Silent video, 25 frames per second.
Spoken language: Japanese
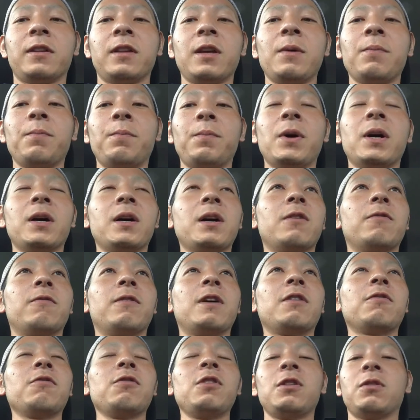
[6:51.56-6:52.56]
電波が
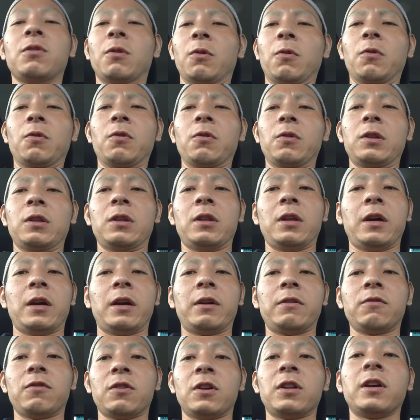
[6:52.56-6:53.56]
悪いところってあ
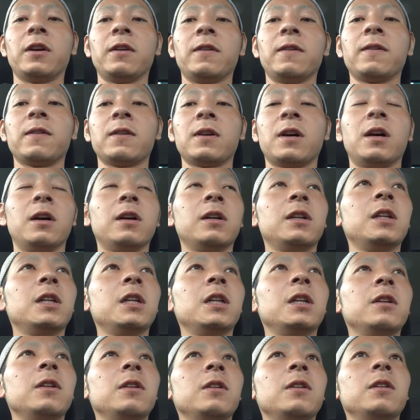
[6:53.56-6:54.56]
るじゃないですか。
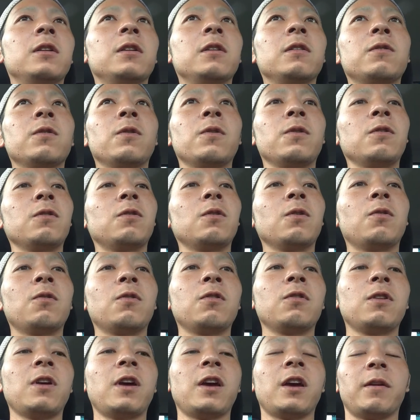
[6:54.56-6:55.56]
そういうとこ
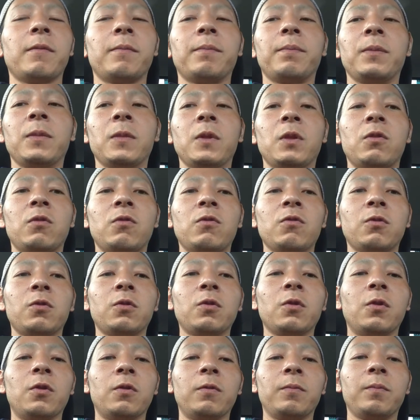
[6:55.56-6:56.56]
ろでちょっ
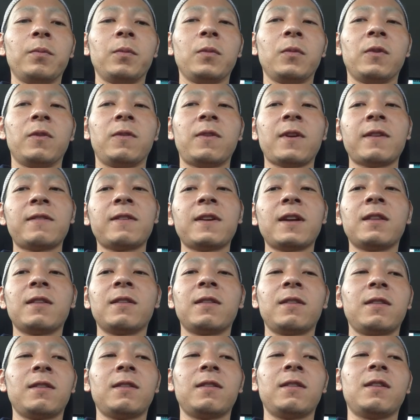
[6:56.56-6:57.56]
と
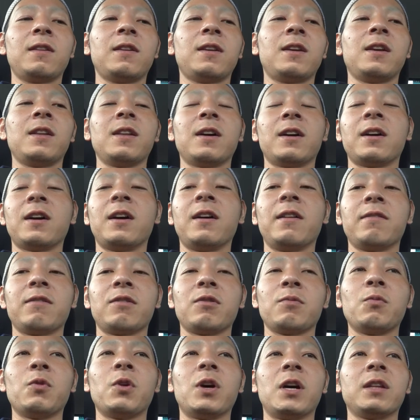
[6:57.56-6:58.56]
ザザッ的な感
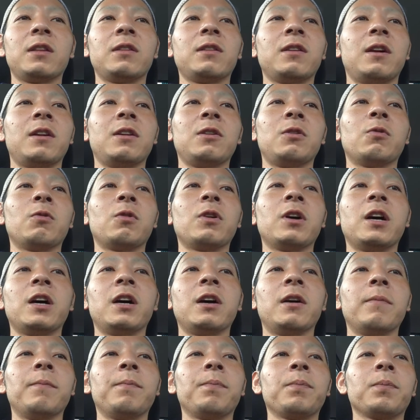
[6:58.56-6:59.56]
じもあったりと
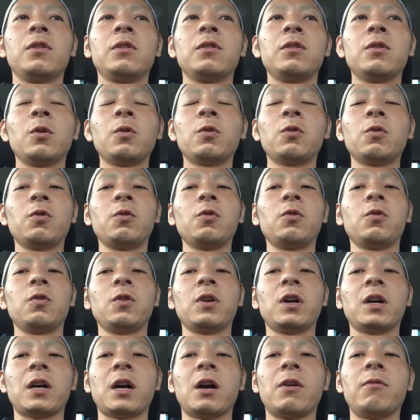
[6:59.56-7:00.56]
か、曲
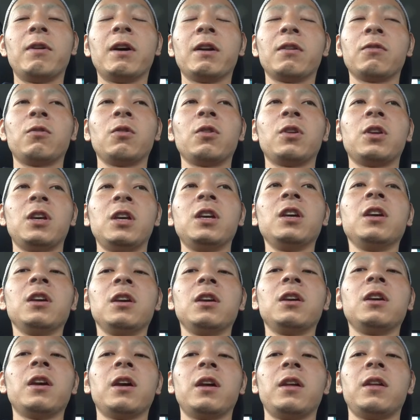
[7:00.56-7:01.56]
が変わる時
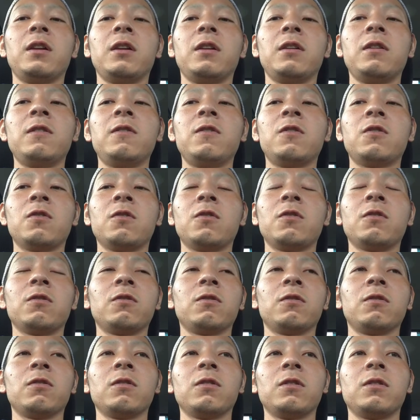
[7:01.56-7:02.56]
一
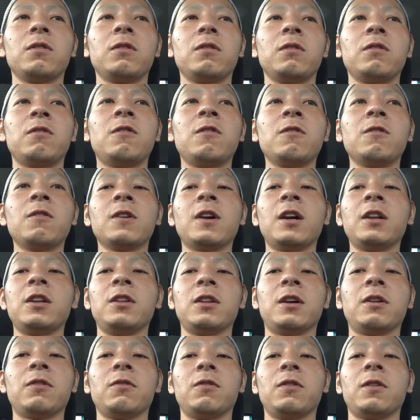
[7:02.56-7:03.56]
瞬静かに
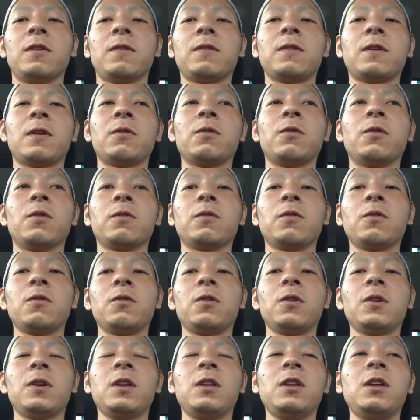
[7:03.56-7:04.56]
なるんですけど、その
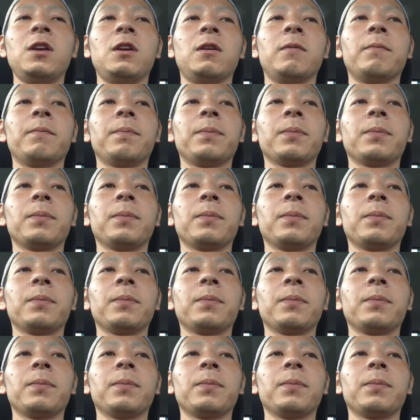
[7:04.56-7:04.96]
時に